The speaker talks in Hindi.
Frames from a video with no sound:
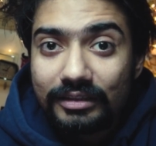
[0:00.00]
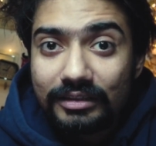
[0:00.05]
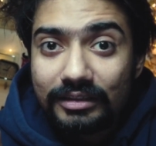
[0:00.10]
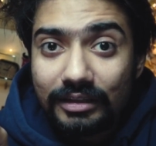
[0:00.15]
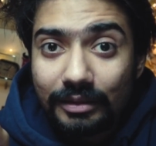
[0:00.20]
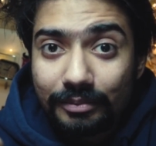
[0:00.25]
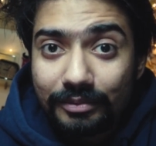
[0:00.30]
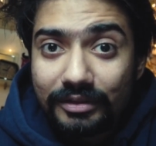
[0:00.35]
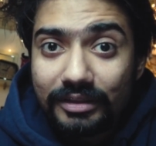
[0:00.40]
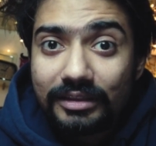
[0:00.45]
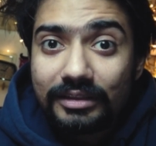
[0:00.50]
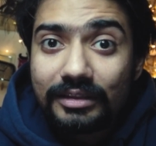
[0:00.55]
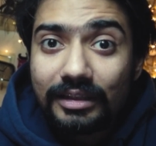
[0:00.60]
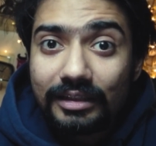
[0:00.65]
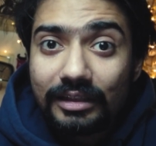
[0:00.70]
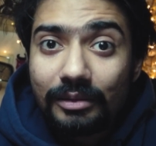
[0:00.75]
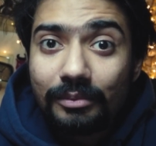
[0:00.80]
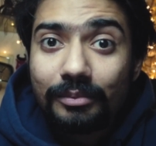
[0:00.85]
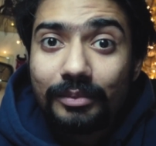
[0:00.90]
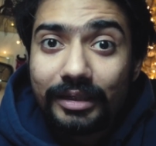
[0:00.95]
सबसे
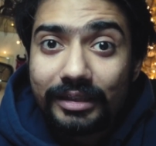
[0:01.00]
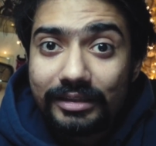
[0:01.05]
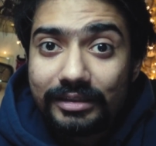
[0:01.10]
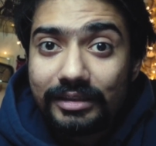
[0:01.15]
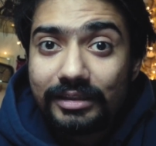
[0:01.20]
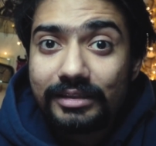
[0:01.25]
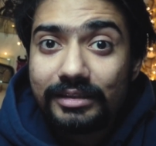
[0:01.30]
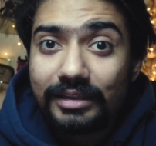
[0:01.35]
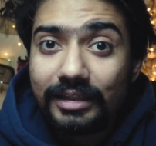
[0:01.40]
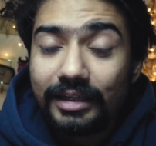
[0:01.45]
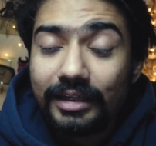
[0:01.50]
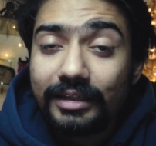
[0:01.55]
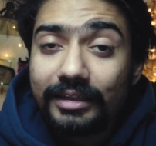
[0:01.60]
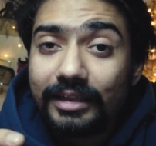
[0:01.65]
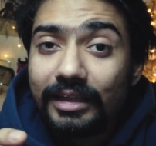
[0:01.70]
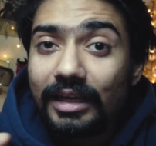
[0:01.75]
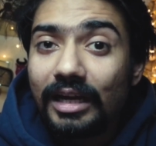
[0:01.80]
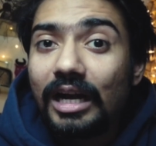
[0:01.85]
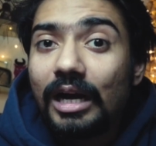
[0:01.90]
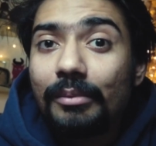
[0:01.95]
ज़्यादा बेस्ट चीज़ ये है
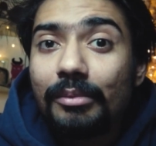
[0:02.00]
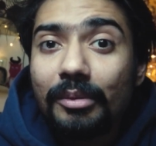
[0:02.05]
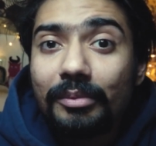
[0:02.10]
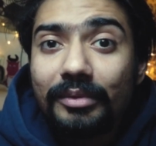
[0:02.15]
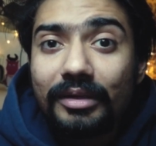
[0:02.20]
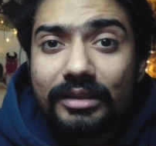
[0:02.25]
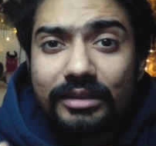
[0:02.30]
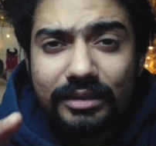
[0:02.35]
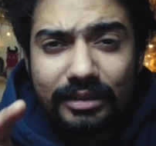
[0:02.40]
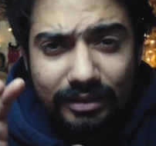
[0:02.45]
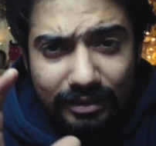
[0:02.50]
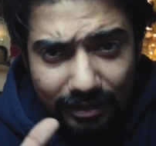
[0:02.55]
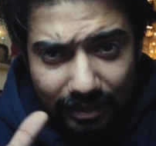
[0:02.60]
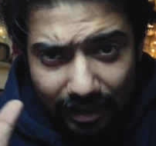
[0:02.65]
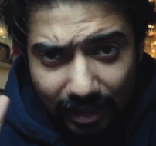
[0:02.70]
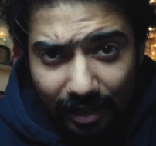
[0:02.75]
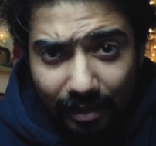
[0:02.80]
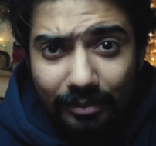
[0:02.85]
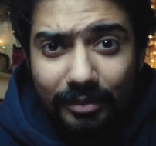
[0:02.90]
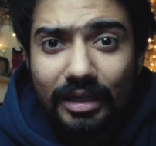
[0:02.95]
कि आप अपने
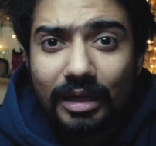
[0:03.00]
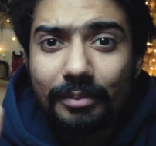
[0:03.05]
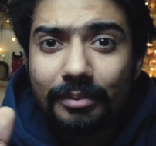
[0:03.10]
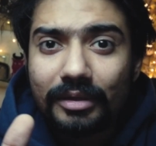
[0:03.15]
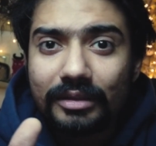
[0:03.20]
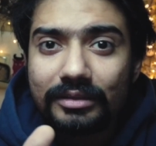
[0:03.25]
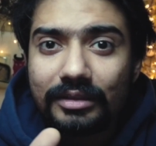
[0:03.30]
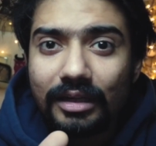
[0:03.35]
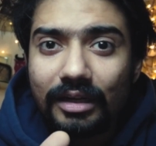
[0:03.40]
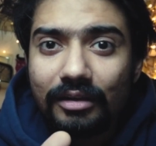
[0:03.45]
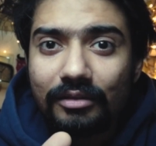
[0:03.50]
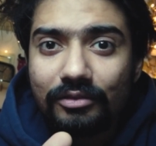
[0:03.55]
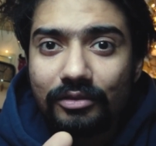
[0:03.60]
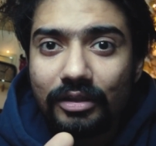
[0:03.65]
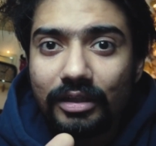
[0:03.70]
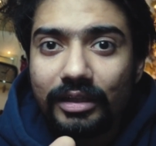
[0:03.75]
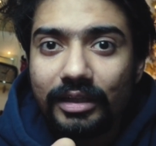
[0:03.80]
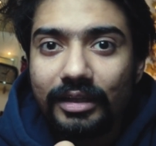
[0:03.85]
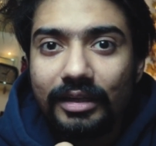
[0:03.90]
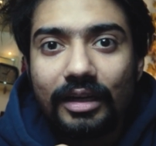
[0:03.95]
जितना भी आपका सारा
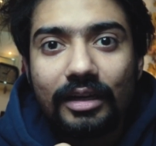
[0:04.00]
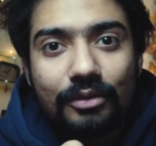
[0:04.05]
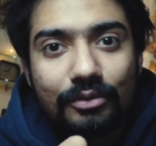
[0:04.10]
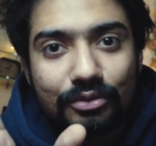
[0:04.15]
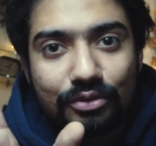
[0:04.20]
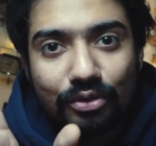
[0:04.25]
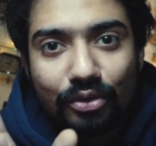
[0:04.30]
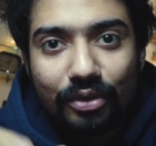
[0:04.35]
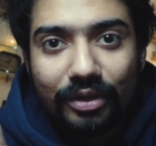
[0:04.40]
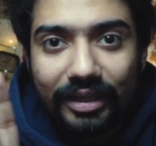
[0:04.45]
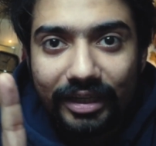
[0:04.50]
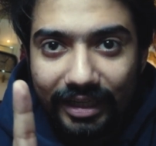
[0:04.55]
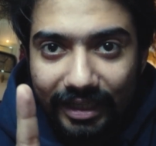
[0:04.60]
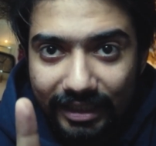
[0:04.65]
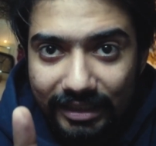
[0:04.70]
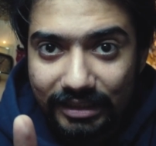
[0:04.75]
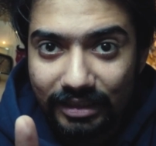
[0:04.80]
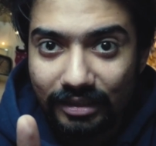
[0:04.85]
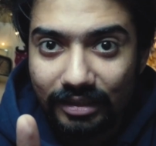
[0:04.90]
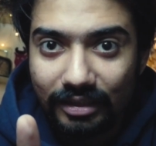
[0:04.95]
वर्क है ना उसको
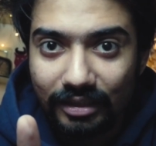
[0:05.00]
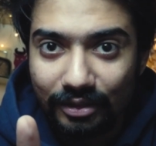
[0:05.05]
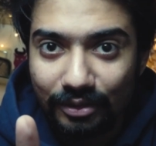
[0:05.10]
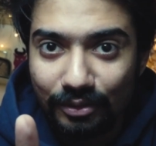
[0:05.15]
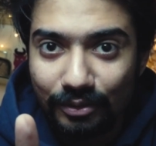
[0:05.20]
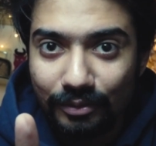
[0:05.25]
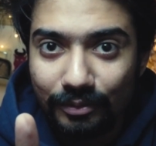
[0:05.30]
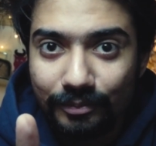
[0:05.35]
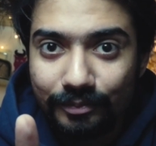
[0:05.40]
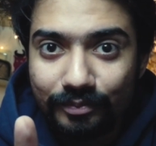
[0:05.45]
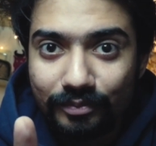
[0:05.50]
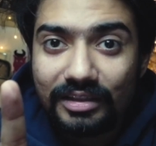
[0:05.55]
एक जगह रखो